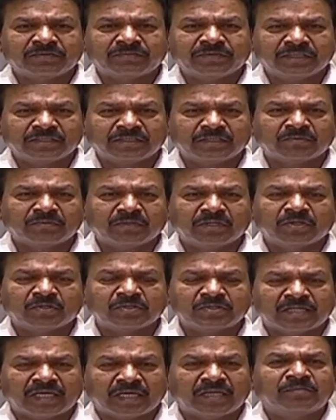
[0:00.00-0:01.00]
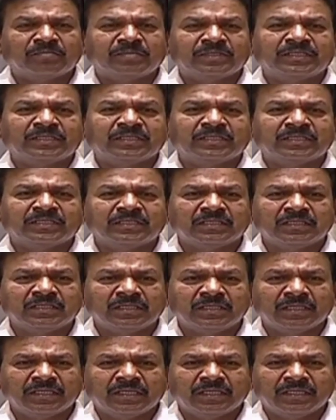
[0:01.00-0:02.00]
ఎవరైతే ఉన్నారో చాలామంది
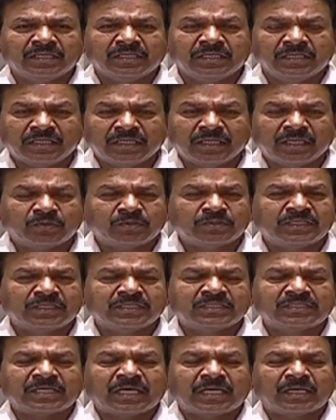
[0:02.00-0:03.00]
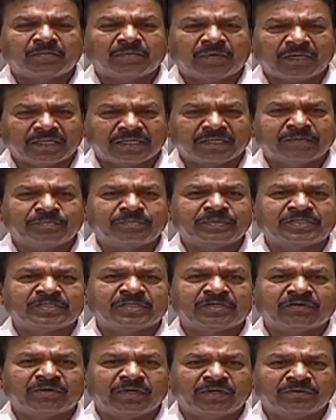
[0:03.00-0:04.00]
ఈ హౌస్ని చాలా బాగా
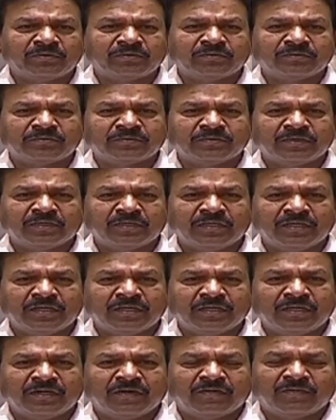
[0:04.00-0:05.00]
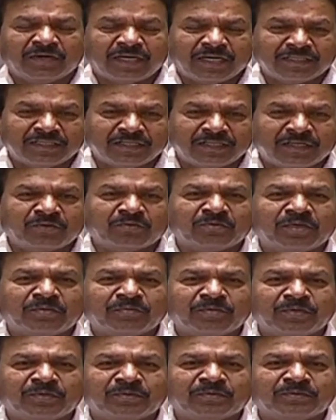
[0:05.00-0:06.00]
నడిపించిన వాళ్ళు వాళ్ళందరినీ కూడా
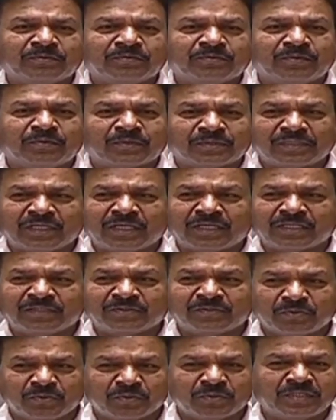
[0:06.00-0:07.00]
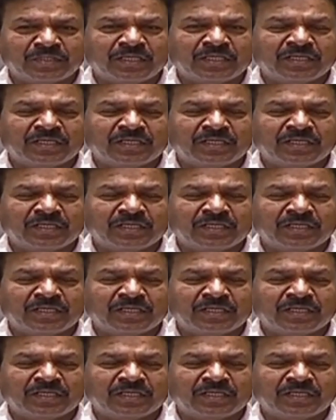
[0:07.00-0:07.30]
మీరు ఒకసారి చూసి